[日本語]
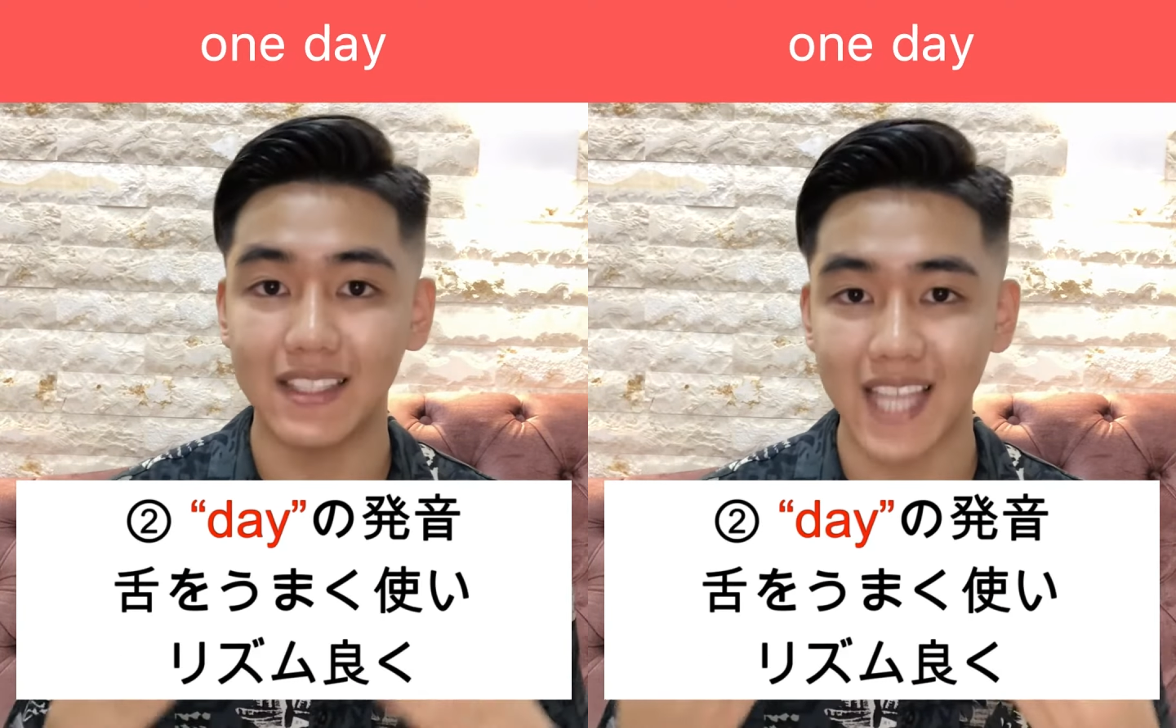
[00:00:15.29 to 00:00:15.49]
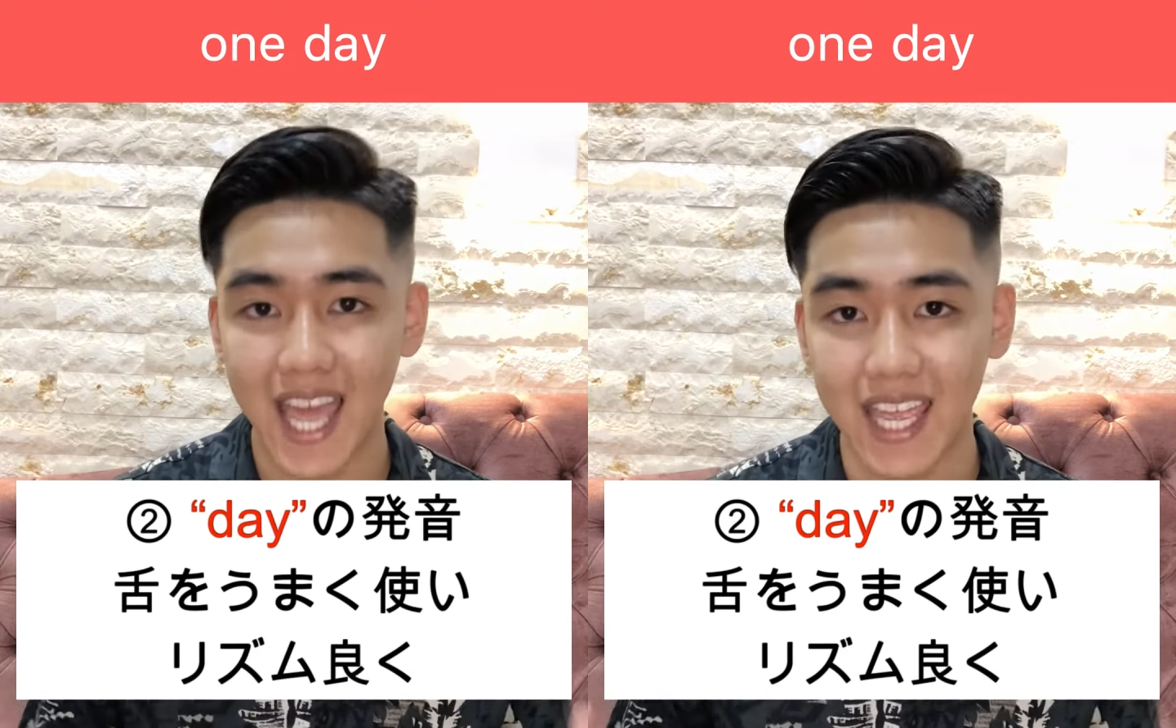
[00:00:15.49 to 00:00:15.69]

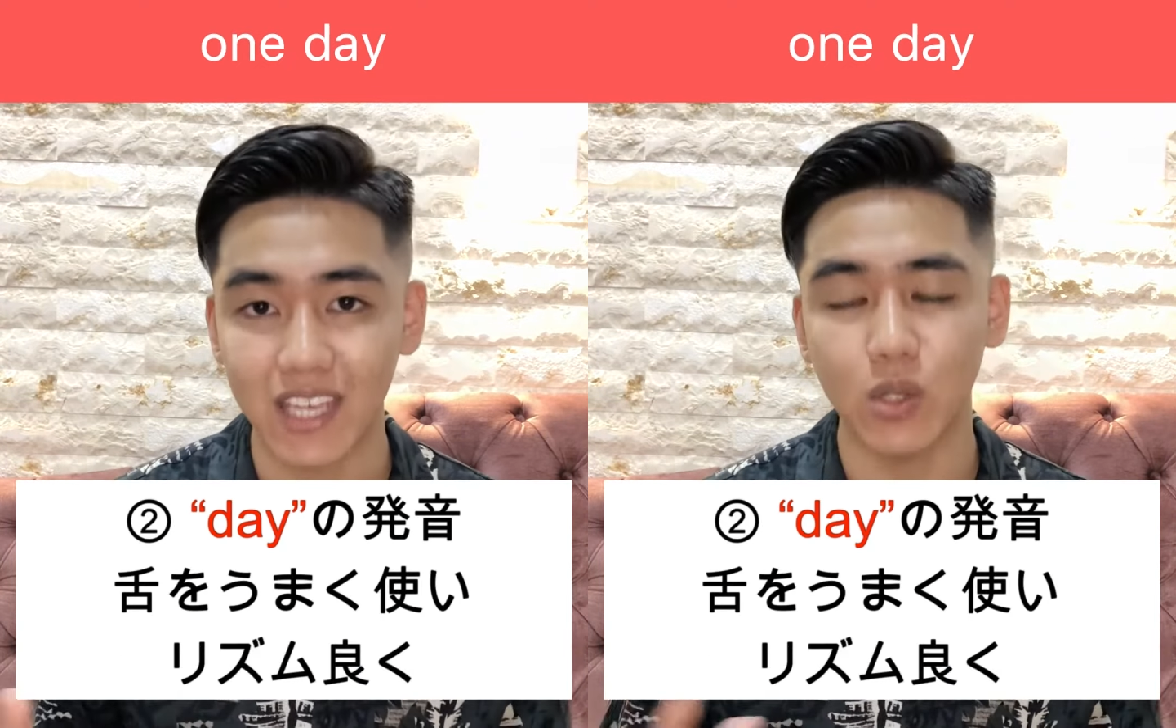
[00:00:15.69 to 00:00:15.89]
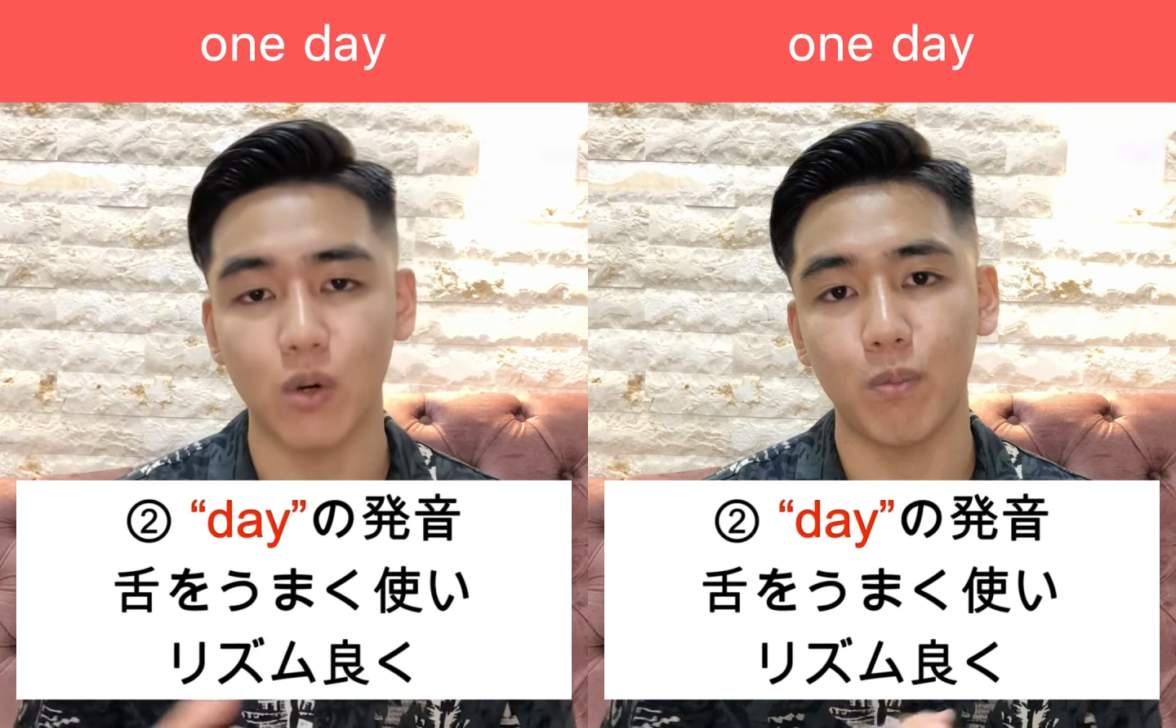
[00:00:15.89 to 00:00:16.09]

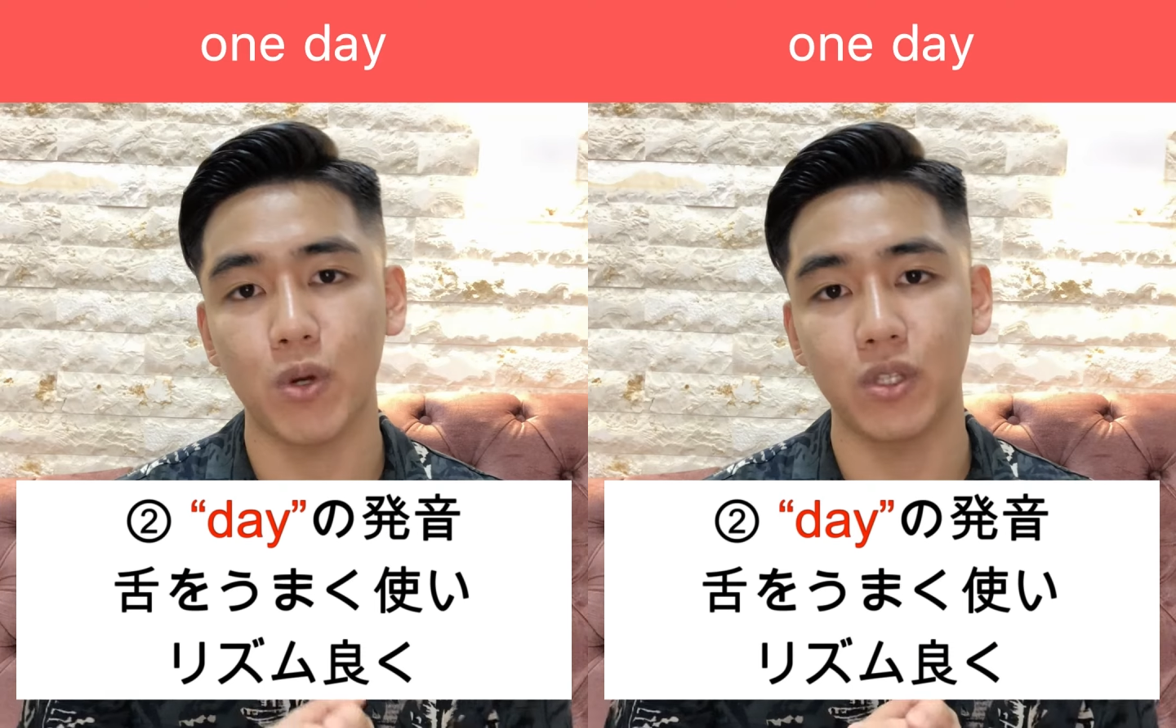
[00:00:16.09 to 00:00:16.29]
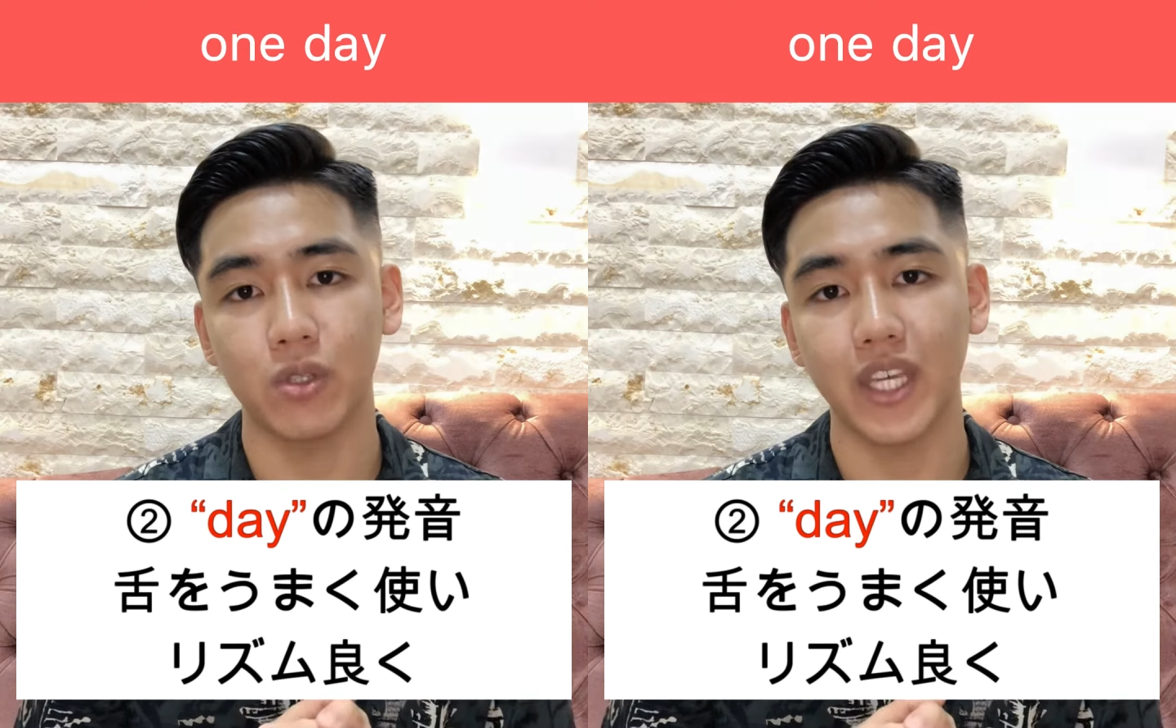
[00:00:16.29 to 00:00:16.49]
day の
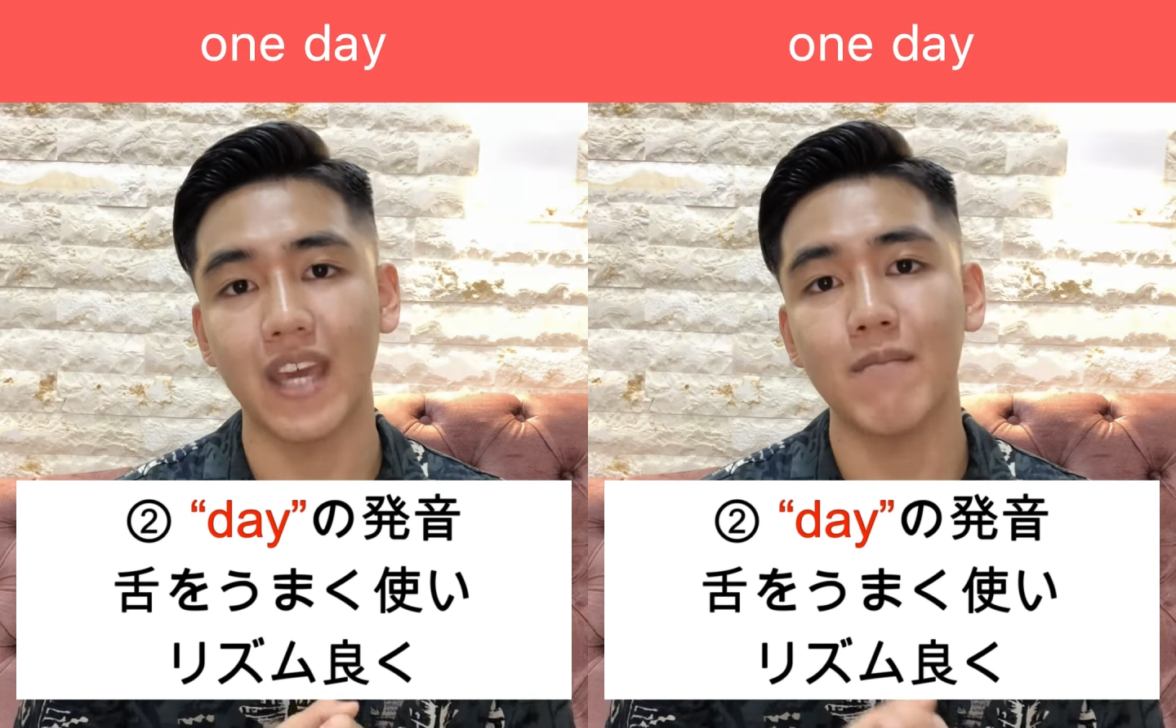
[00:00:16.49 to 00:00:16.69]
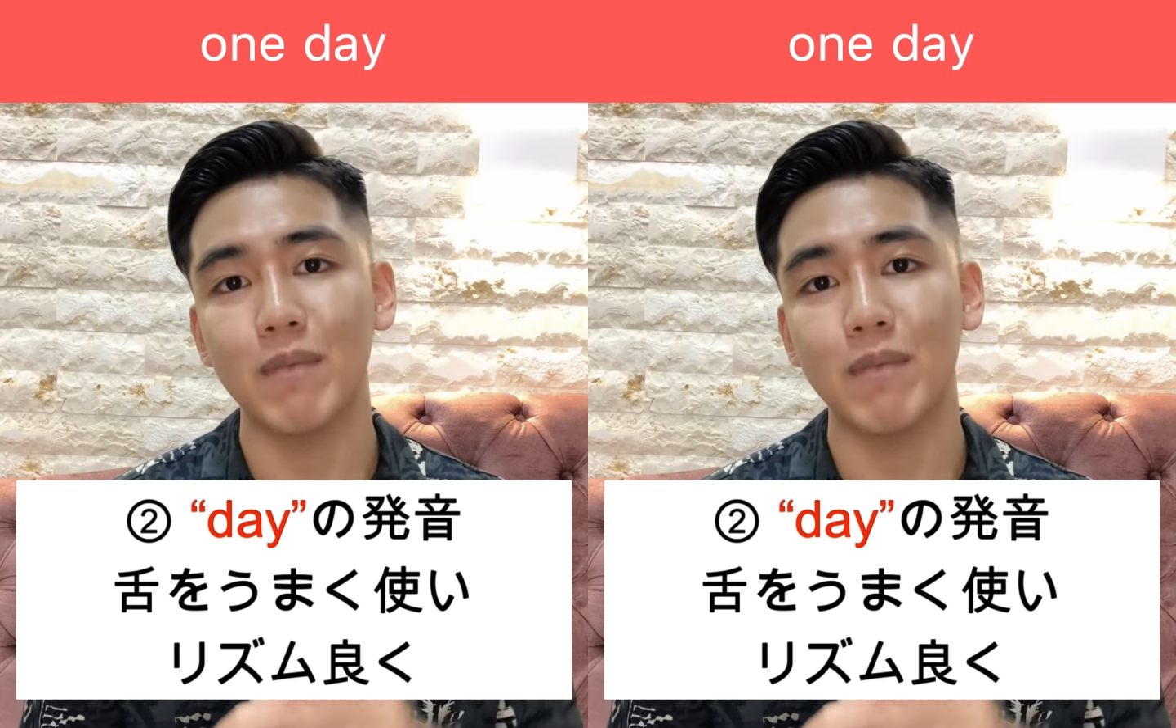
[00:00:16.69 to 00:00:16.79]
ポイントで